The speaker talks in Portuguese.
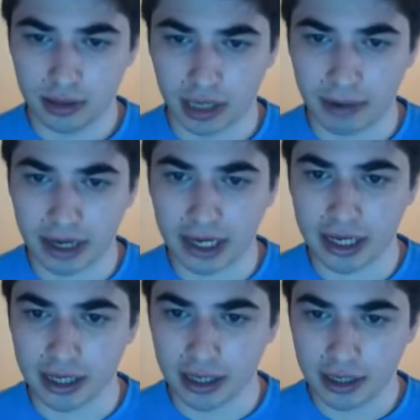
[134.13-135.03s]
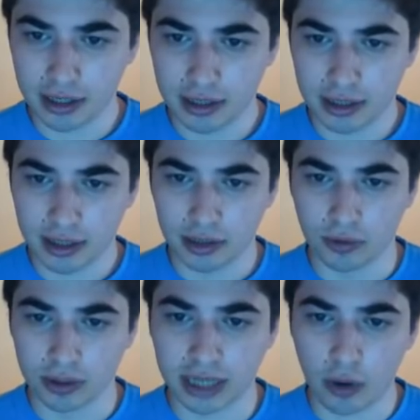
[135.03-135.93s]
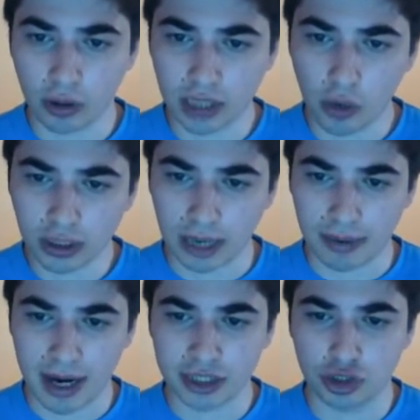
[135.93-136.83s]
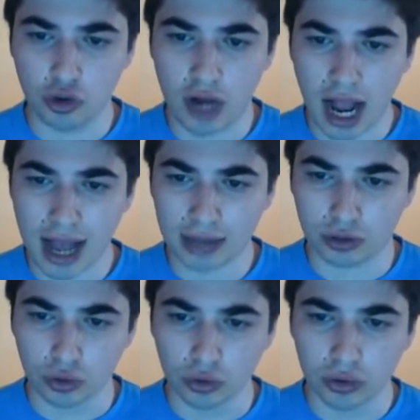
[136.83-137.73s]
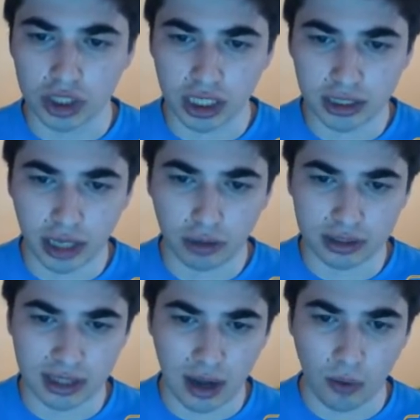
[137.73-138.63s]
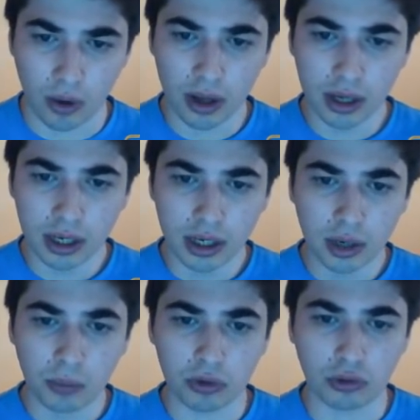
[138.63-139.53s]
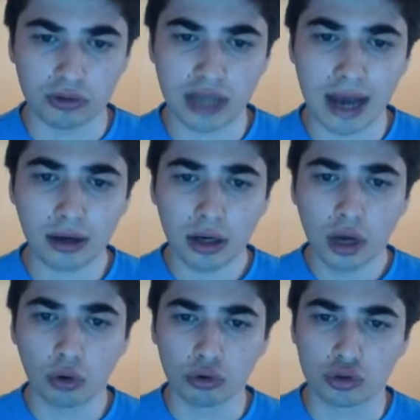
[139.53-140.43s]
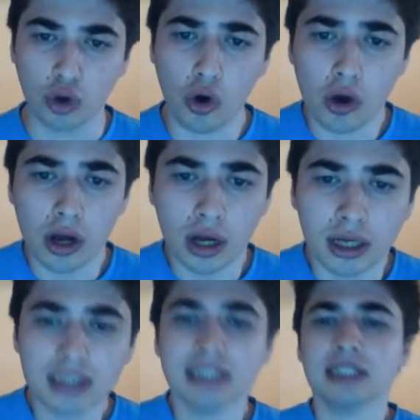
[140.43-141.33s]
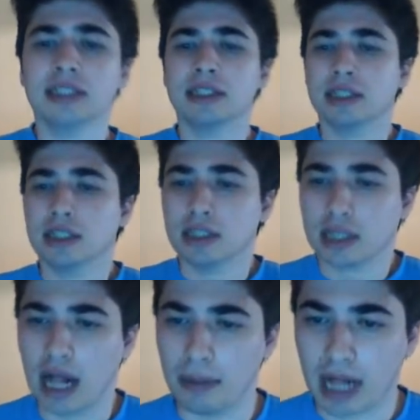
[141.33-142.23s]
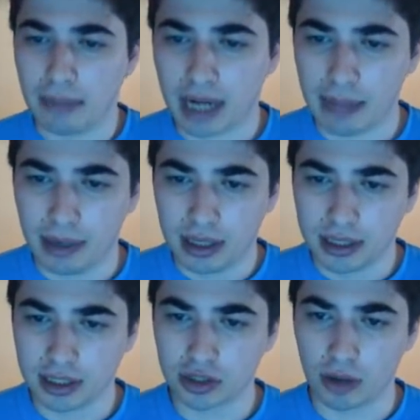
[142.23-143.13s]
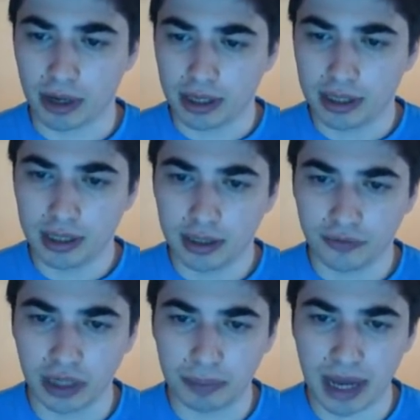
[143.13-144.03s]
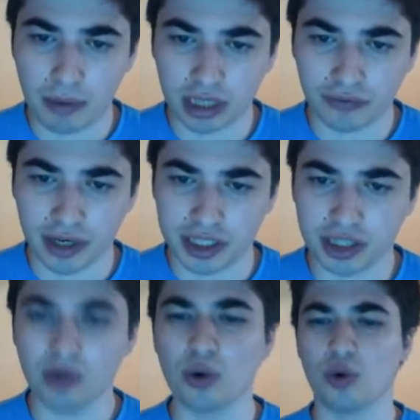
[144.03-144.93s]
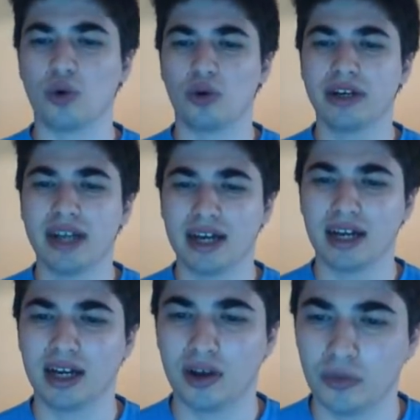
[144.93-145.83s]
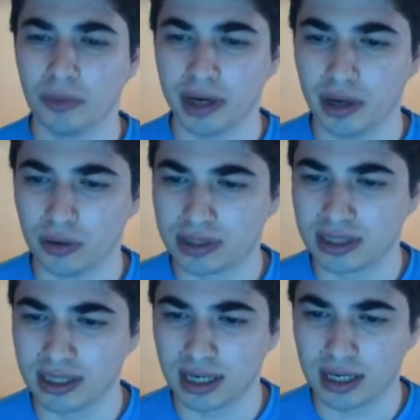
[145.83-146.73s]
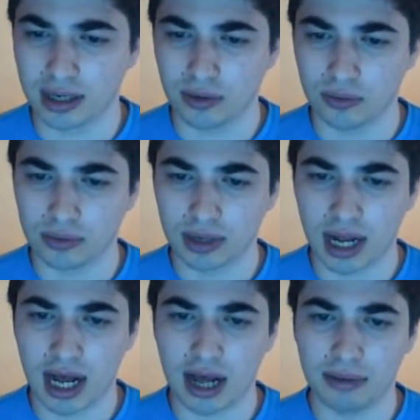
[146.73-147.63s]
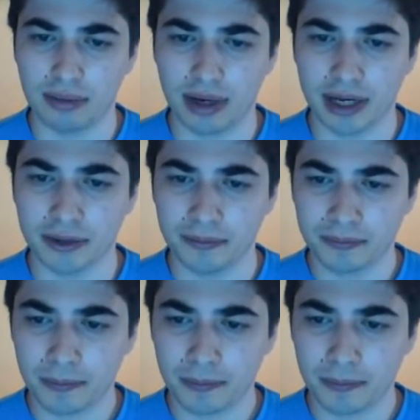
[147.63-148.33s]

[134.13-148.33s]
Ribéry. Outra, outra, outra. Bem jogado. Excelente triangulação. Pode cruzar. Cruzou. Calma, calma, calma. Na sobra. Felipe Leme outra vez. Oh, não, meu. Assim não. Calma, bem.